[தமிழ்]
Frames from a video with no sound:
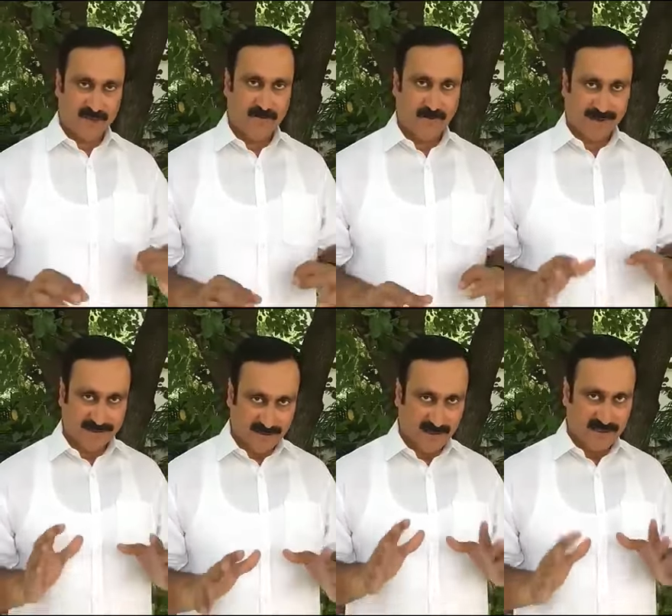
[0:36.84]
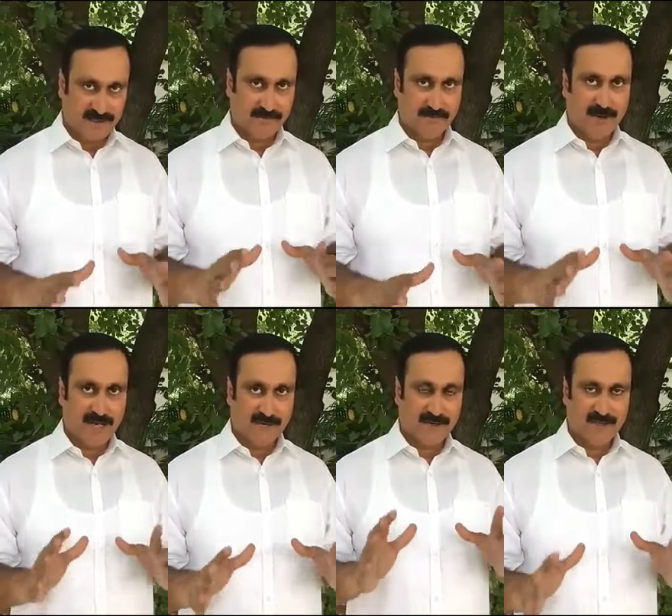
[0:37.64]
வெறும் பத்து லட்சம்
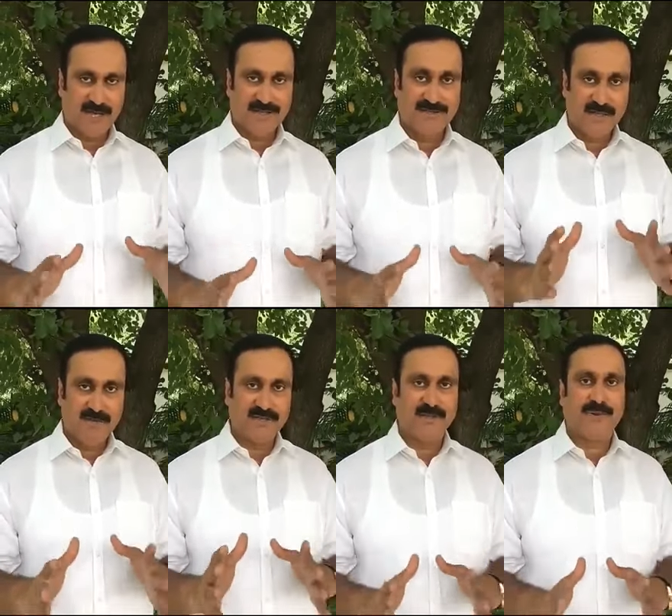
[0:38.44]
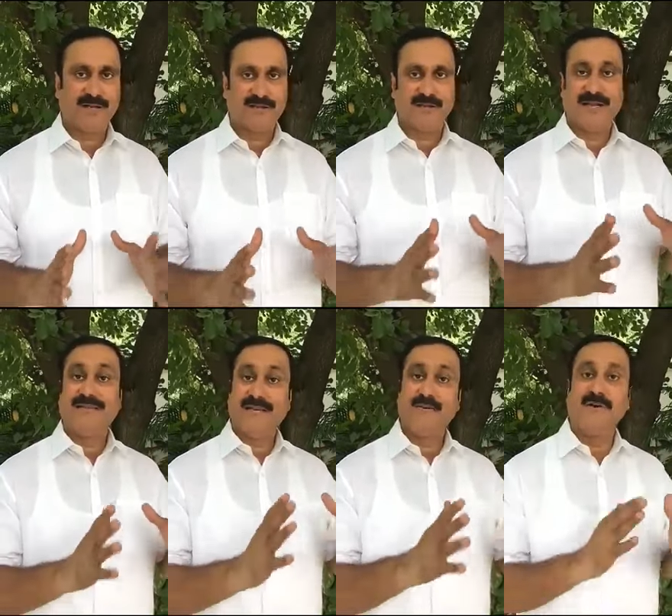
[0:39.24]
மாணவர்கள் தான் சிபிஎஸ்இ e பாடத்திட்டத்திலே
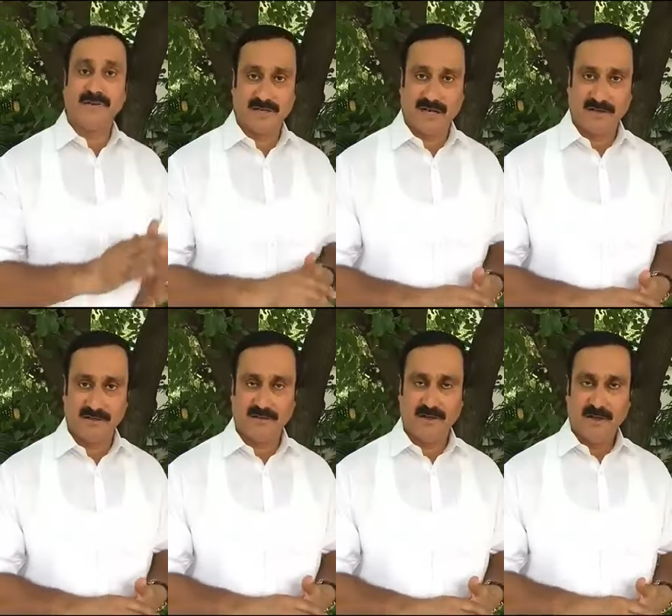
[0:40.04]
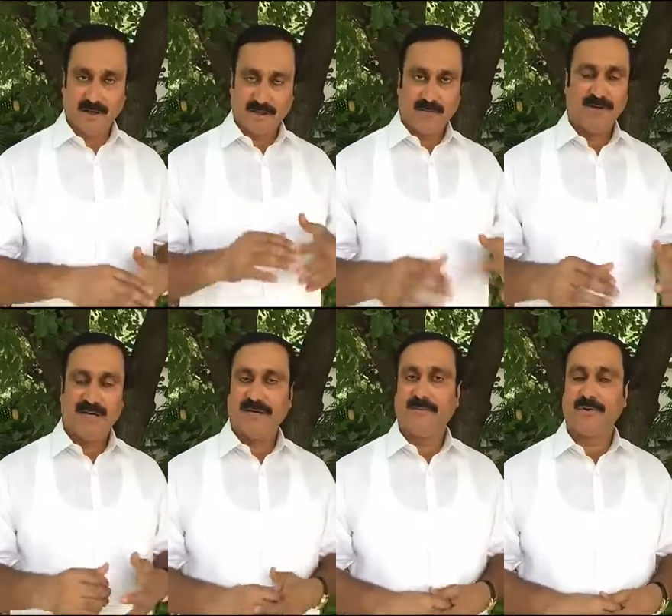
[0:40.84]
தேர்வு எழுதினார்கள்
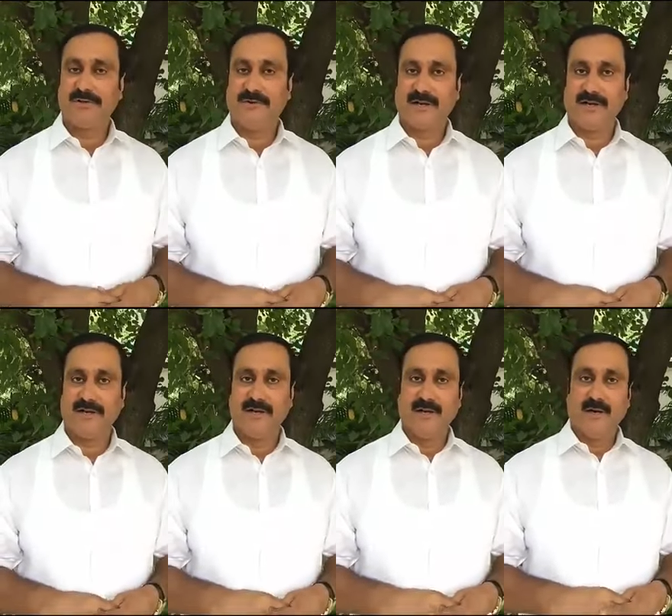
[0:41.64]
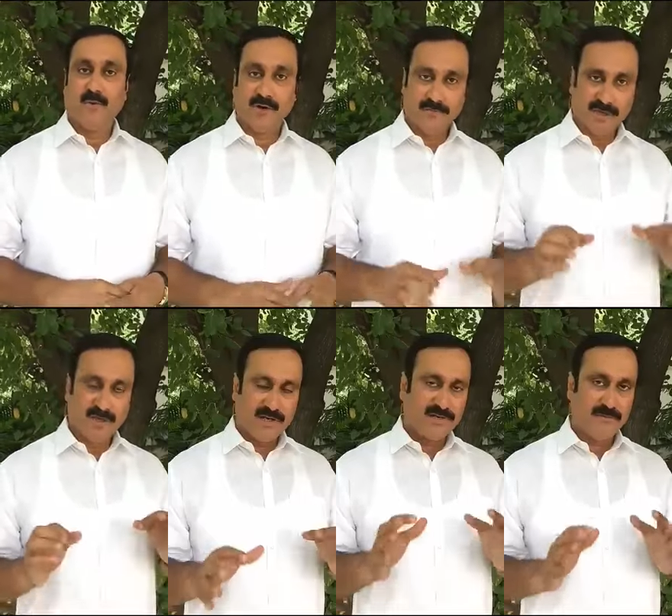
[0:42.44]
தமிழ்நாட்டை பொறுத்தவரை
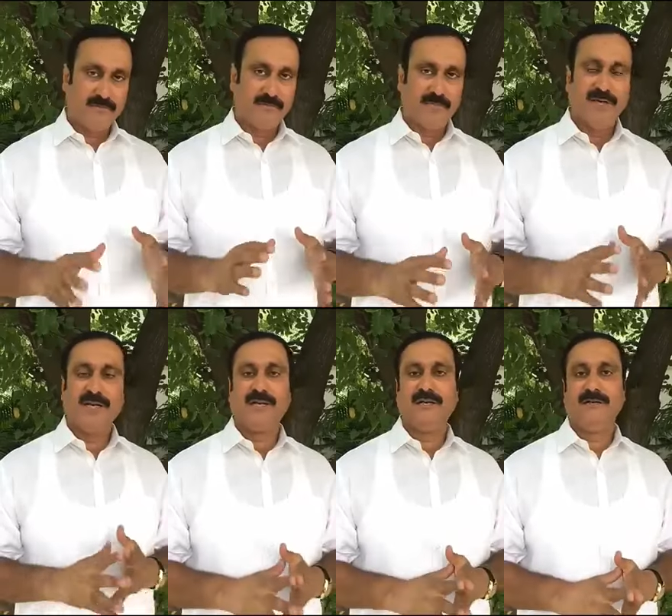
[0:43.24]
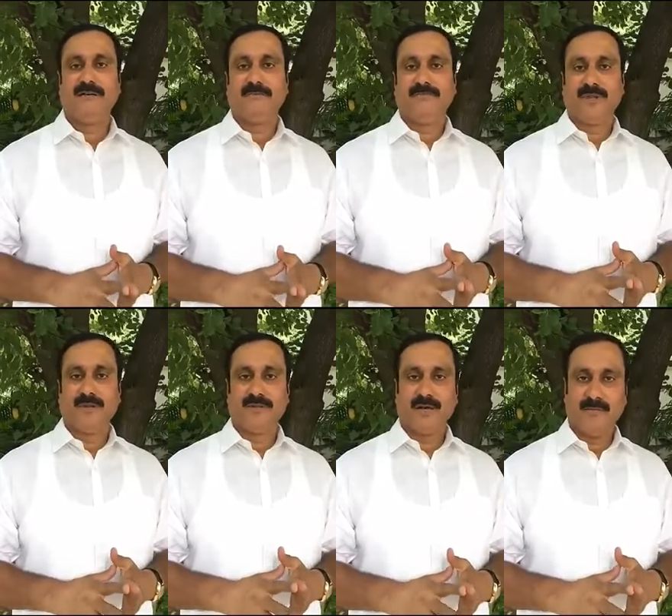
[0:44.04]
ஒன்பது லட்சம் பிள்ளைகள்
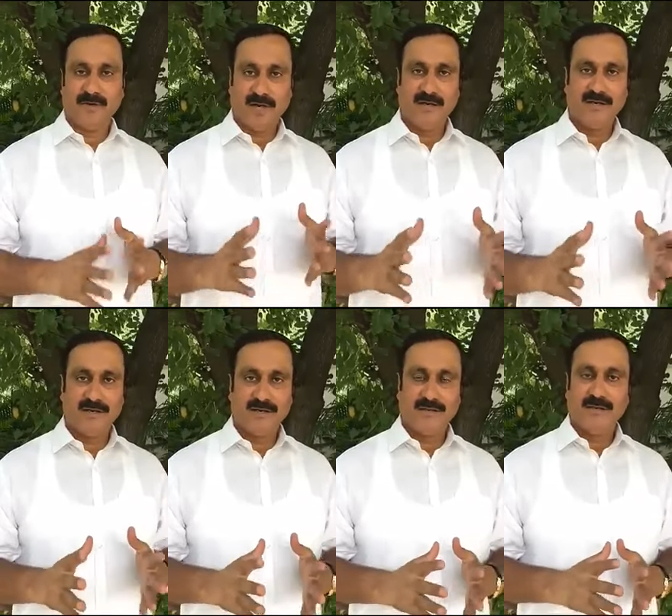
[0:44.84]
தமிழ்நாடு